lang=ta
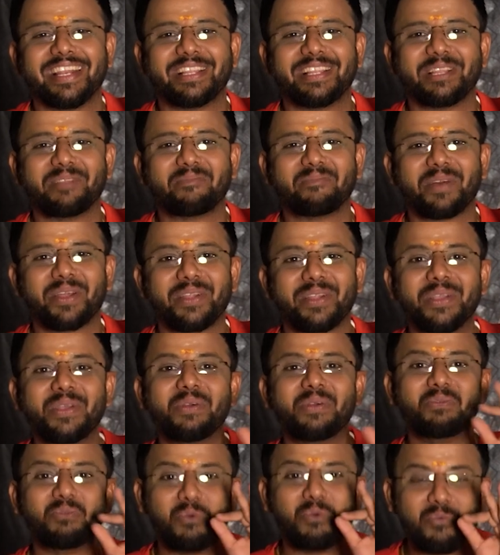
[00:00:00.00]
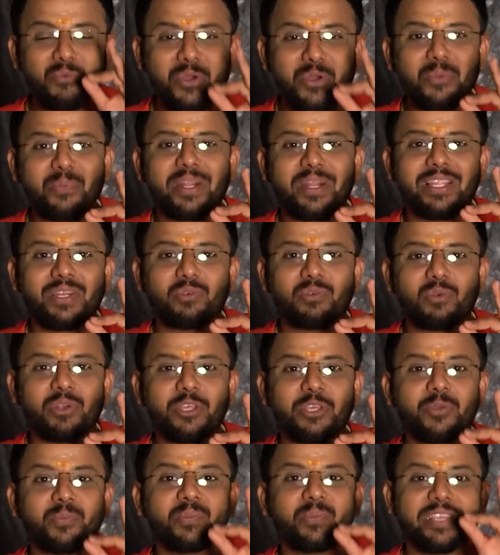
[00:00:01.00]
எழுதியிருப்பார் ஒவ்வொரு
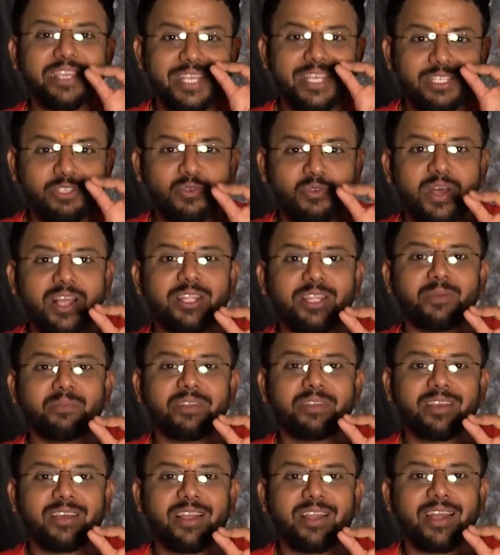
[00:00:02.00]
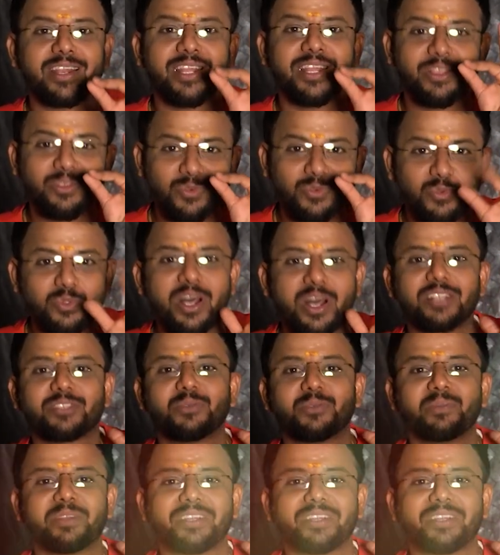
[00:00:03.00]
மனிதனுக்குள்ளேயும் இயேசுநாதரும் இருக்கிறார் யூதாசும்